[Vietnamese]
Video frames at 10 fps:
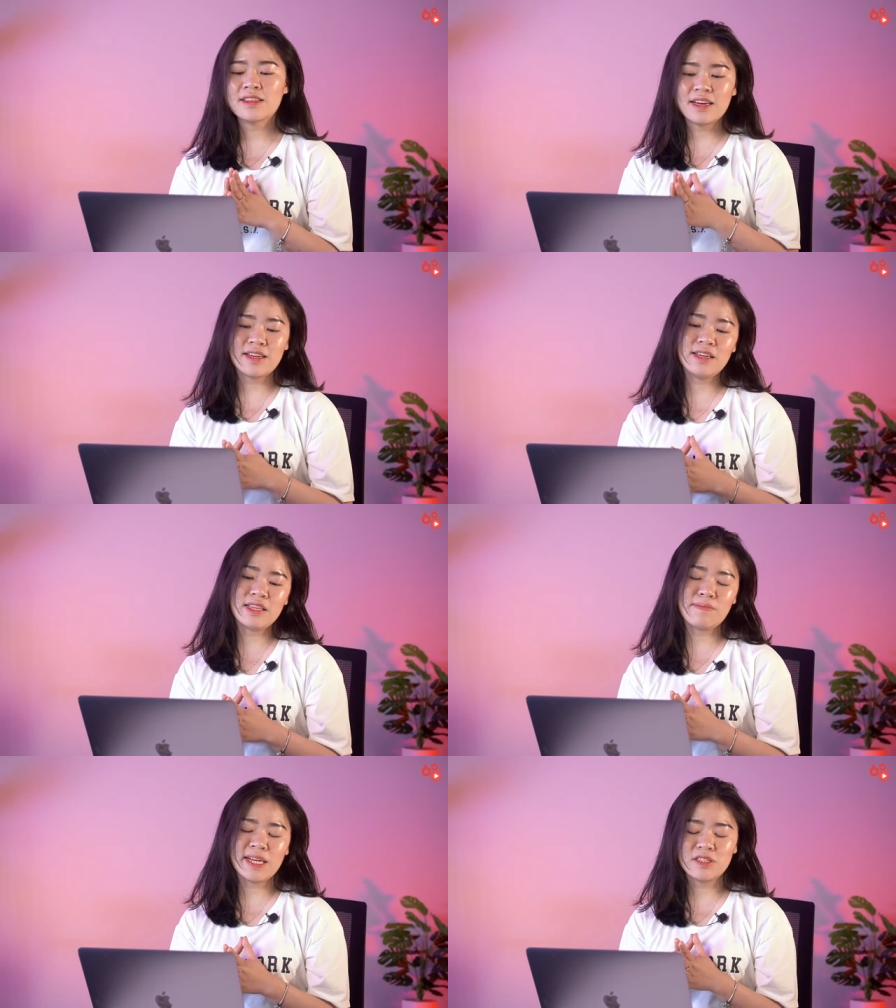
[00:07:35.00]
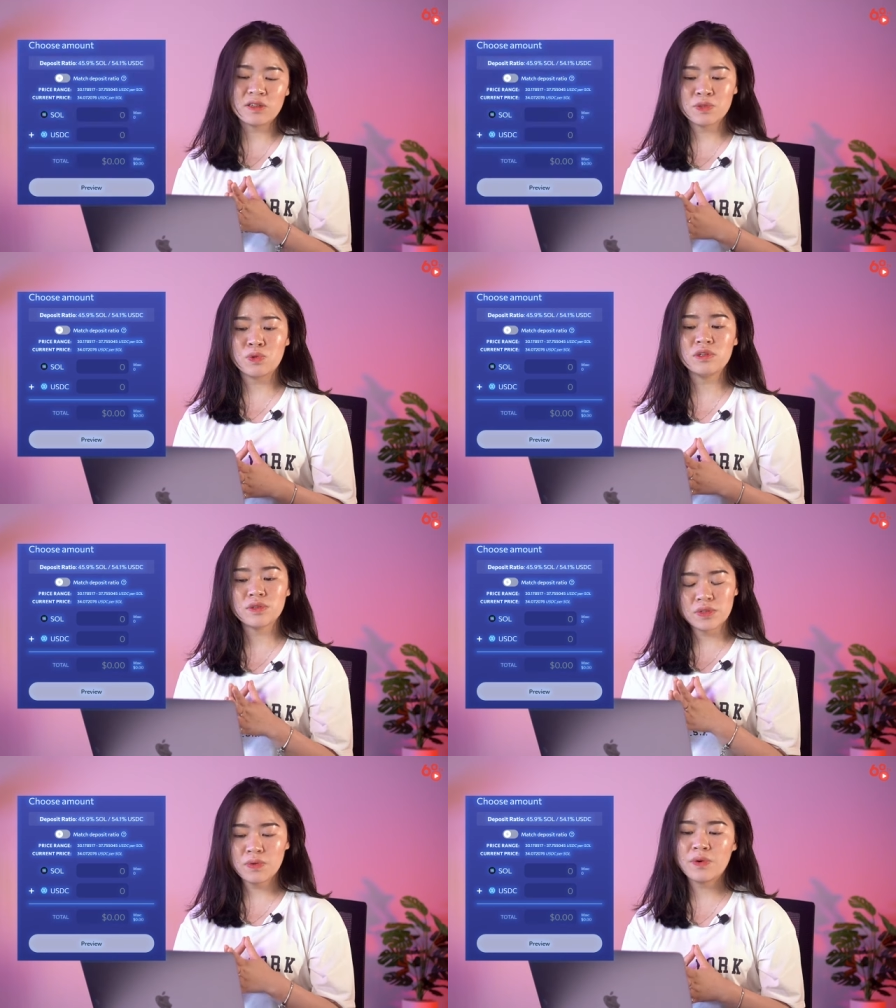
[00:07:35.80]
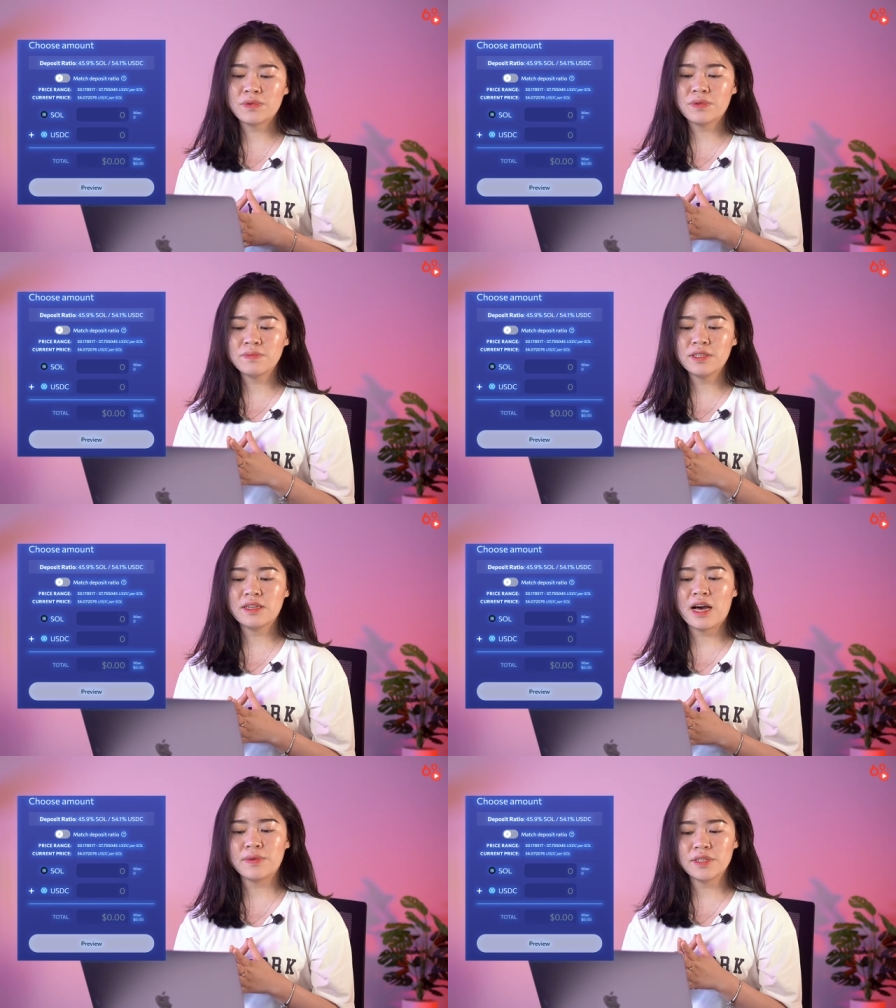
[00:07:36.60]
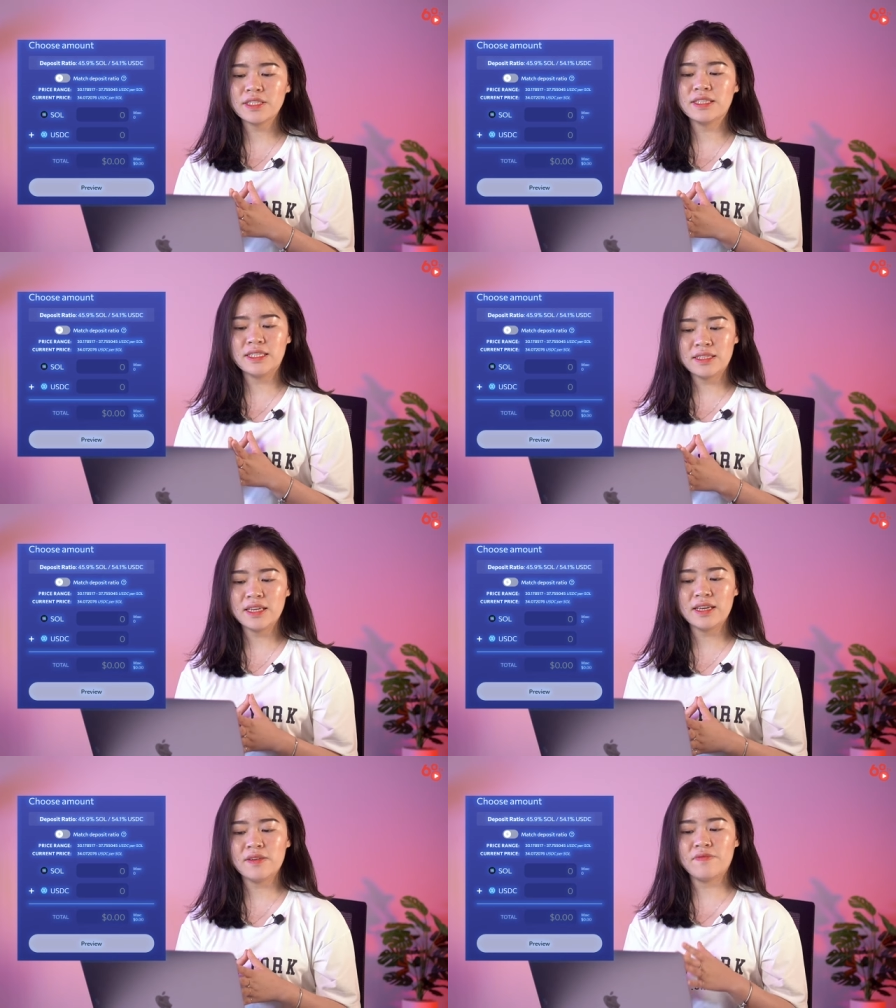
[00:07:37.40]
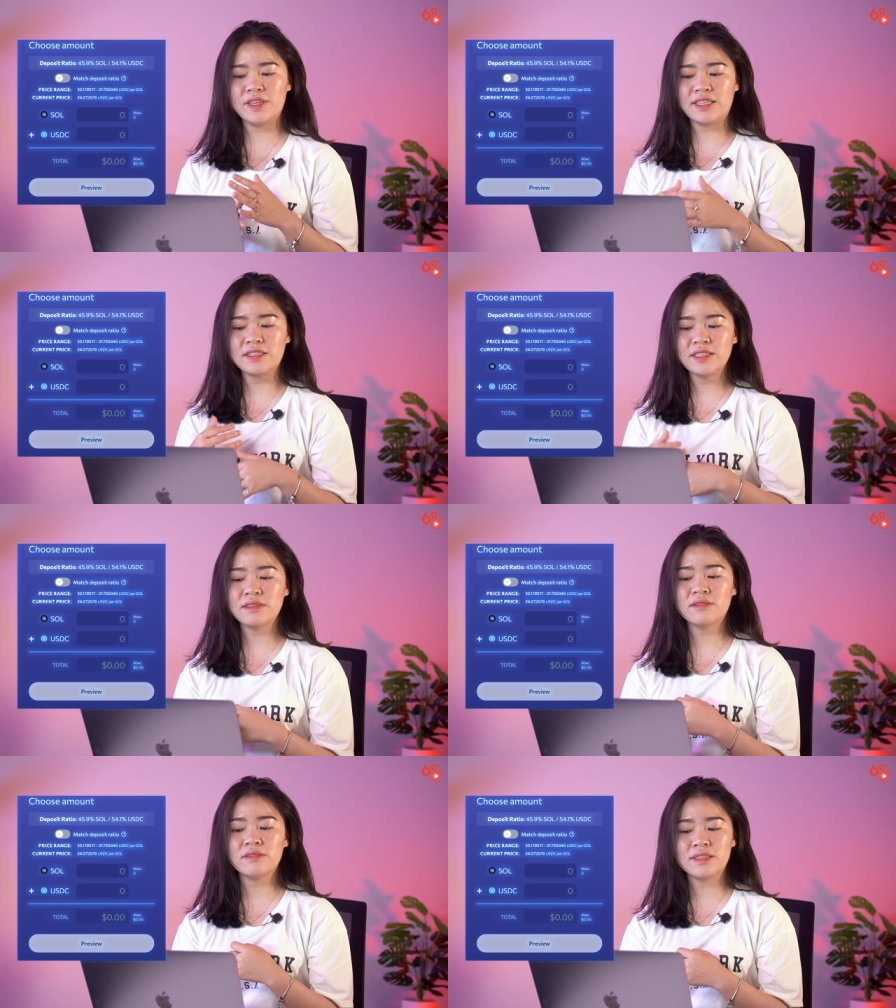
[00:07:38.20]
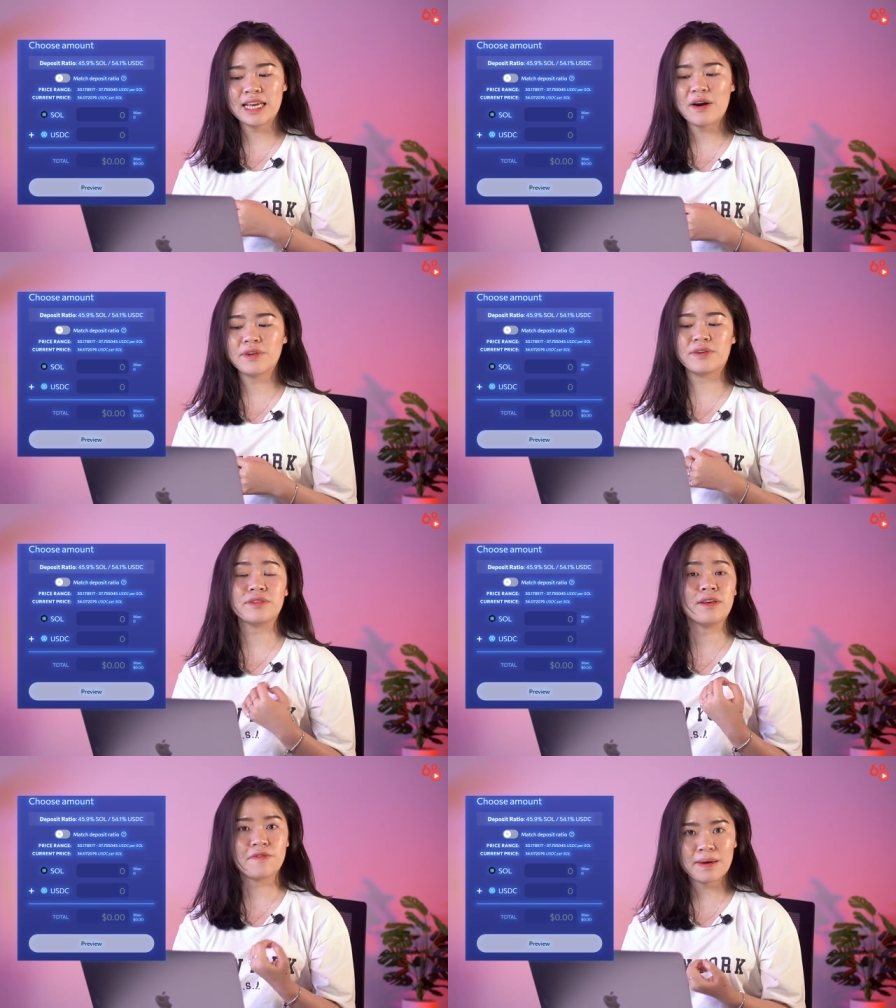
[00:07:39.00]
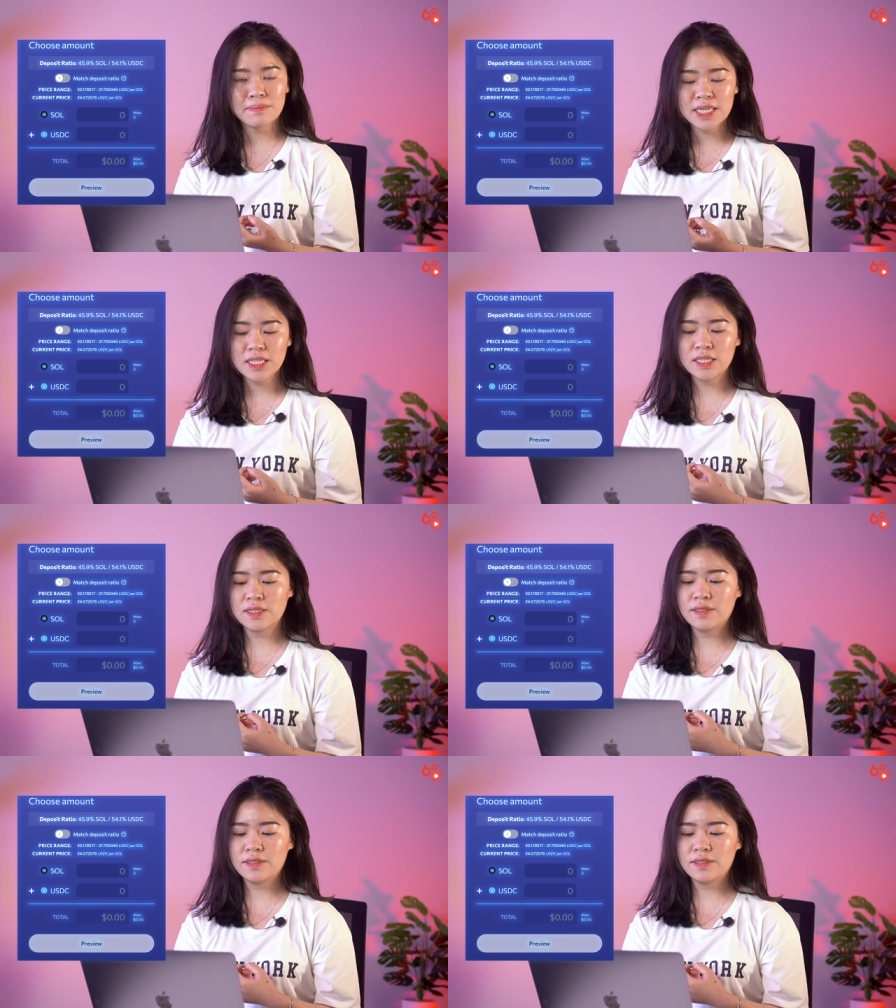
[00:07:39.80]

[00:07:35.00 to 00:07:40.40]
Tại đây thì bạn chọn số lượng SOL cũng như là USDC với giá trị tương đương nhau để có thể farming.